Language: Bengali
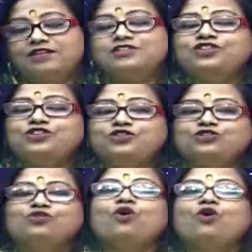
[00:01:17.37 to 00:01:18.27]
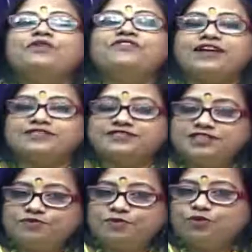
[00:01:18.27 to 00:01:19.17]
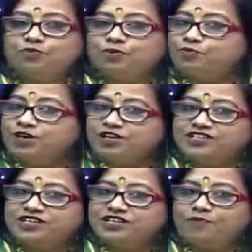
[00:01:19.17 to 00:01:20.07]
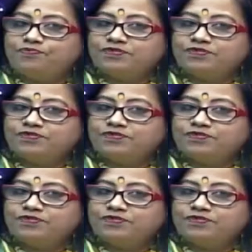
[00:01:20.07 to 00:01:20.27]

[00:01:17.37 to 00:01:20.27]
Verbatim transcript: তৃতীয়ত কবে ভ্যাকসিন বেরোবেও বলেছিলাম